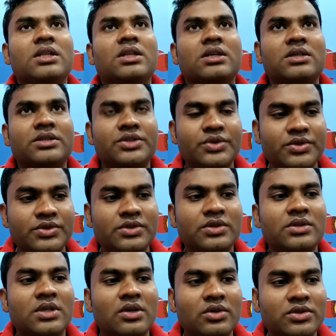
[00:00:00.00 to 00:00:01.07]
দেখেন
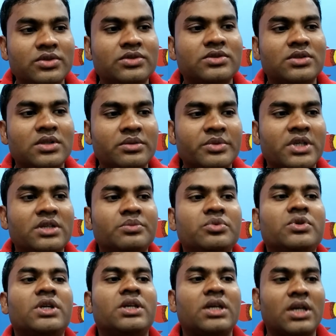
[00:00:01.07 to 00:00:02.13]
সুস্থতা অসুস্থতার মালিক
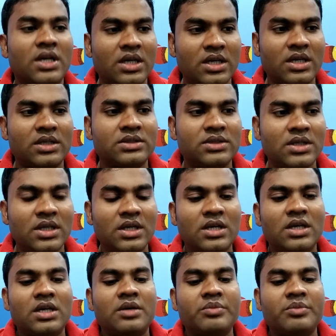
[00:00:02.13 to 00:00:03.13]
পুরাটাই আল্লাহ অবশ্যই